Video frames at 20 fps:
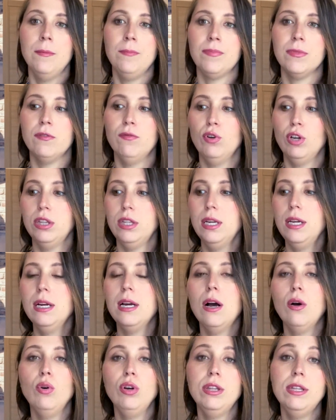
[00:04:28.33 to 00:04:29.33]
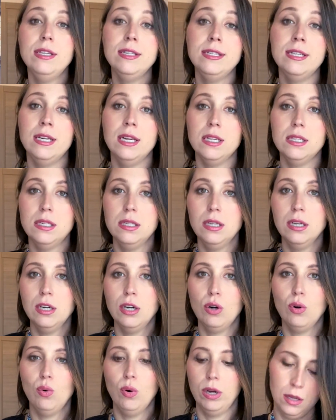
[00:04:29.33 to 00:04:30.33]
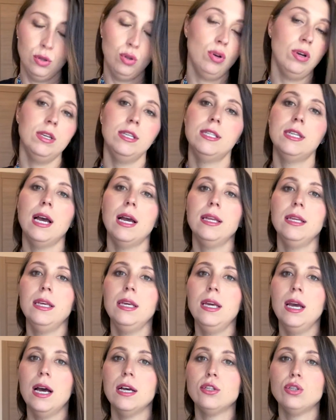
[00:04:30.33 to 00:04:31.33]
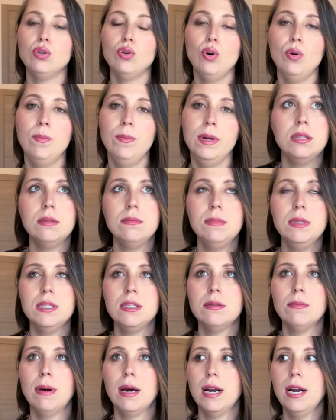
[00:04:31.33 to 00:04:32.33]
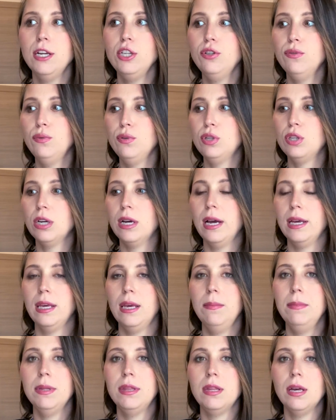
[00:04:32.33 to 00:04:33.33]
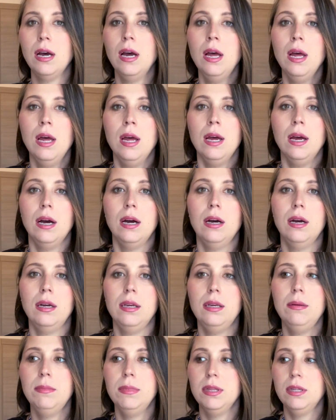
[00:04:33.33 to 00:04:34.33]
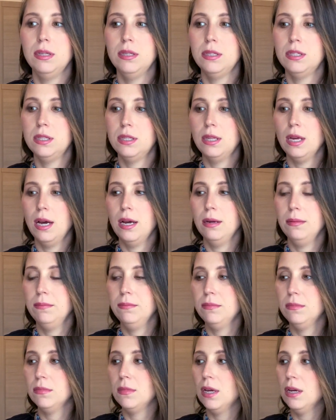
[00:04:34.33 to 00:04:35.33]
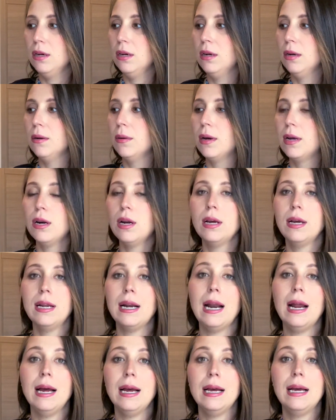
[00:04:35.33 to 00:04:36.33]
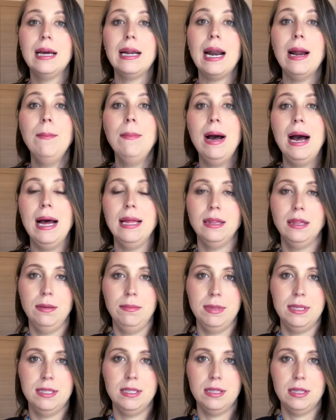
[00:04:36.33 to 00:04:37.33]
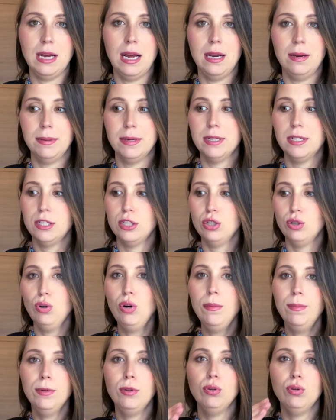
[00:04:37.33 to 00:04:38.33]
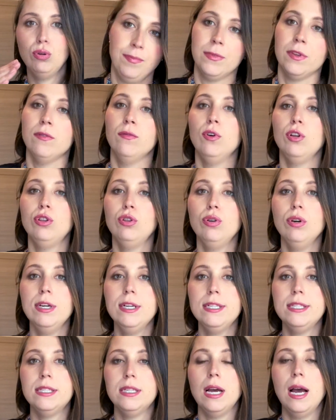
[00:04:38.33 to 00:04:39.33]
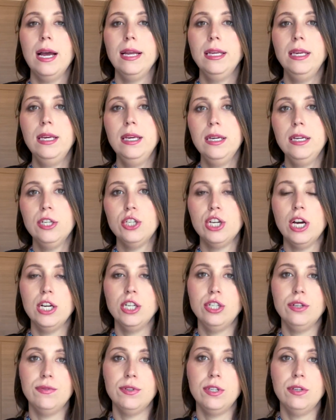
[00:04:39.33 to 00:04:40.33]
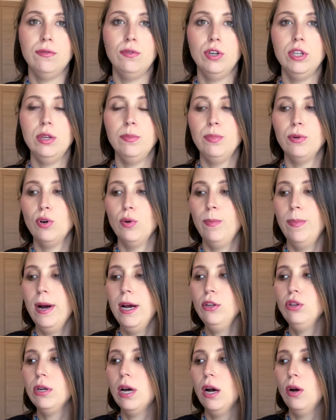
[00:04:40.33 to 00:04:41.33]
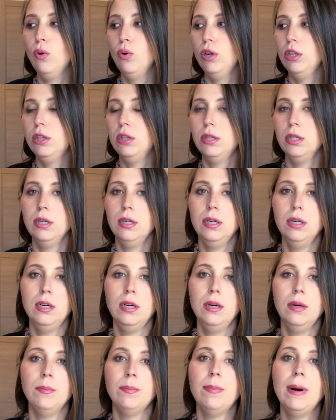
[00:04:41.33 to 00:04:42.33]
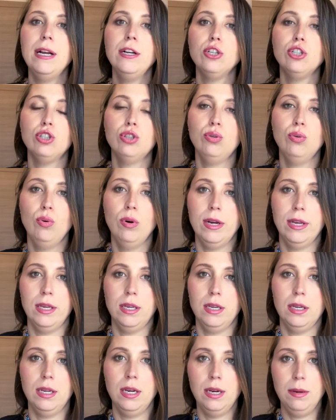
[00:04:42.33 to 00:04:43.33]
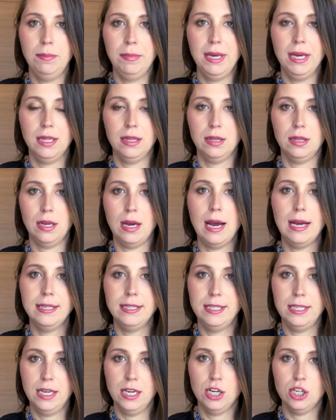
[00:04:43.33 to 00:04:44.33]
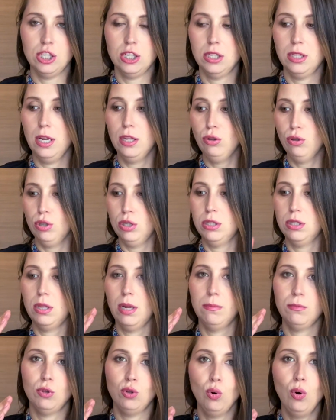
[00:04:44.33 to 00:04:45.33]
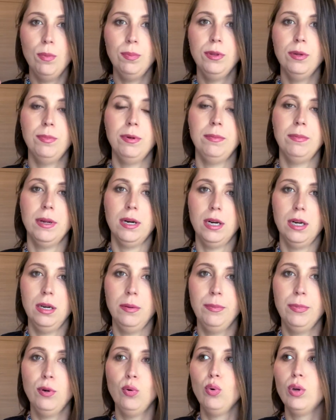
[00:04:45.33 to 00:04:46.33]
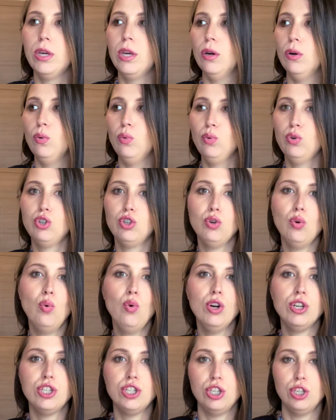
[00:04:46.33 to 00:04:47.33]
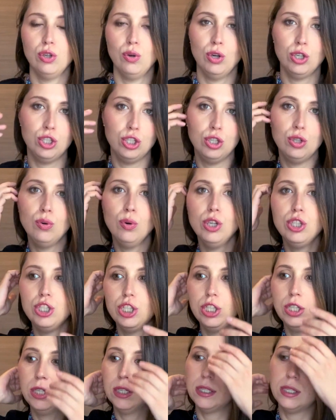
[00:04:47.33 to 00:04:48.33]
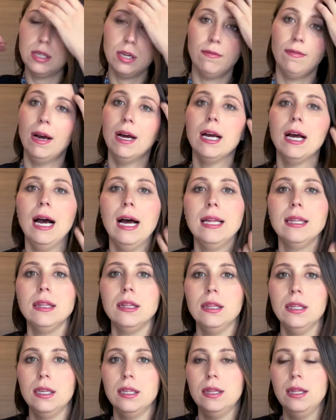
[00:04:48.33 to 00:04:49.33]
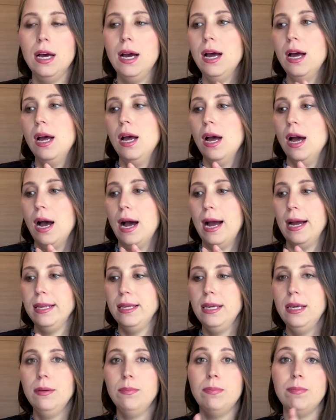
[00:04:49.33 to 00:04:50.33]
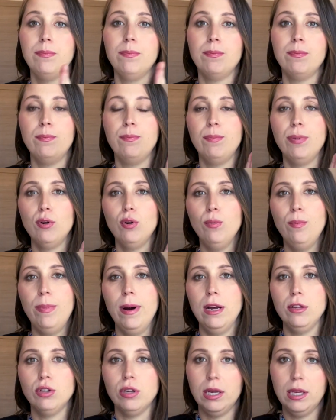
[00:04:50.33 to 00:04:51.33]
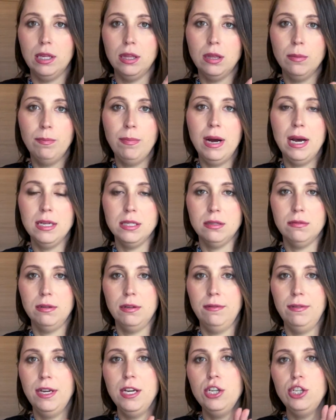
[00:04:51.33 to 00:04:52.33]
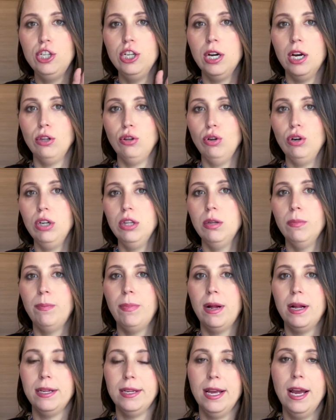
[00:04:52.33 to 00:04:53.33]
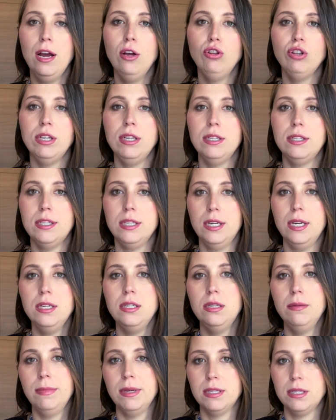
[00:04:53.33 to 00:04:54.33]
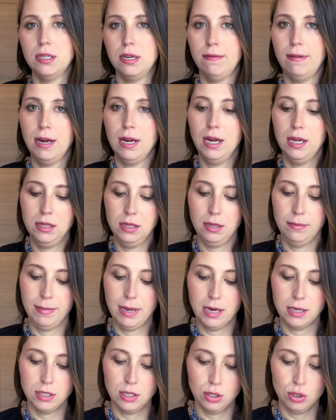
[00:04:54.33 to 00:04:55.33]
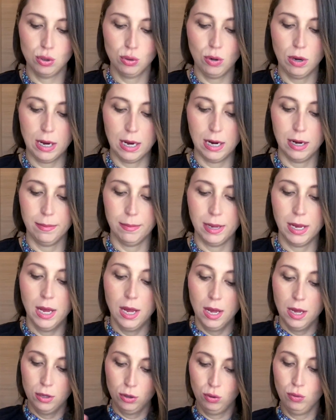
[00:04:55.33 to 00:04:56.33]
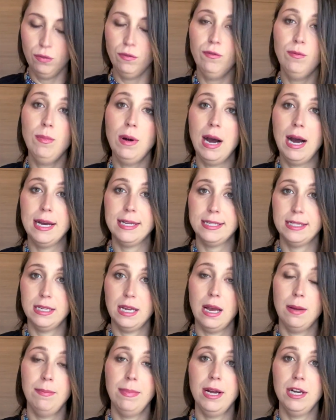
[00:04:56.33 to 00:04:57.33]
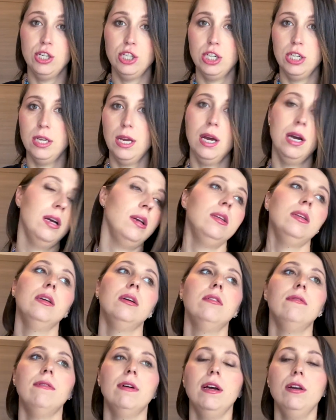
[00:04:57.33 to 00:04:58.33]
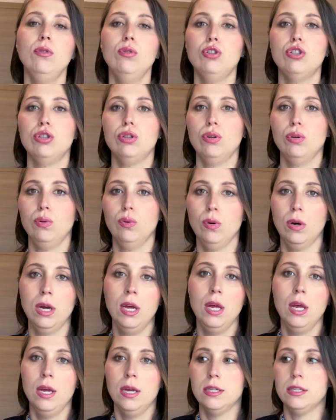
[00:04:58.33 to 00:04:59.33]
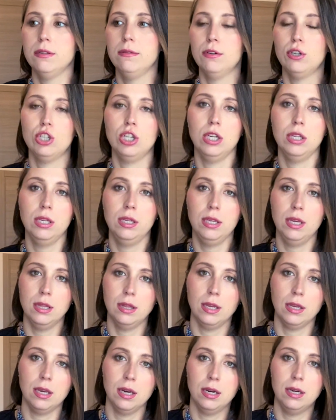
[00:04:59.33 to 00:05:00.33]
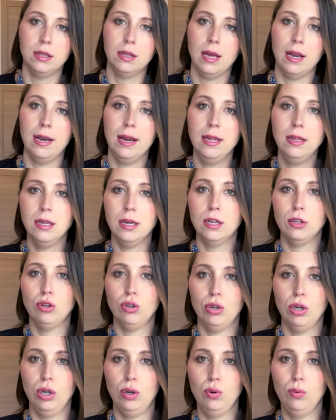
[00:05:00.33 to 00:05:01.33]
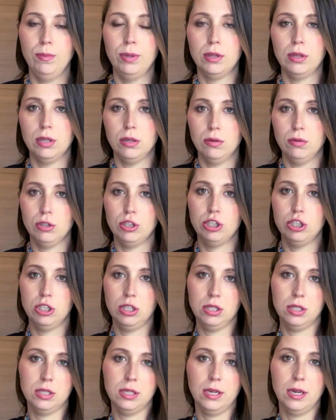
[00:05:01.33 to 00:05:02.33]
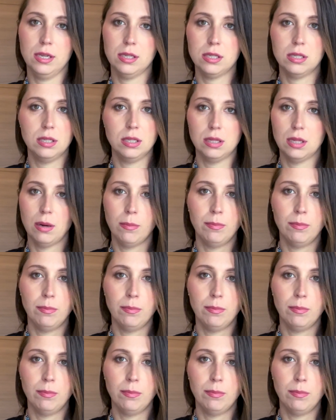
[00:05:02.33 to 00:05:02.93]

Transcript: вот, или какой-то интересный крой. То есть они особо не заморачиваются какими-то а, именно дета... Э, громадными деталями гардероба, ну, то вот, то есть они чаще всего не покупают какой-то большой элемент одежды, да, то есть там топ, например, или брюки уж очень-очень-очень экстравагантные, да, они покупают какие-то базовые вещи, которые дополняют интересными экстравагантными аксессуарами. Ну, в массе, опять же, я не говорю, что совершенно нет таких итальянок, которые любят очень интересные там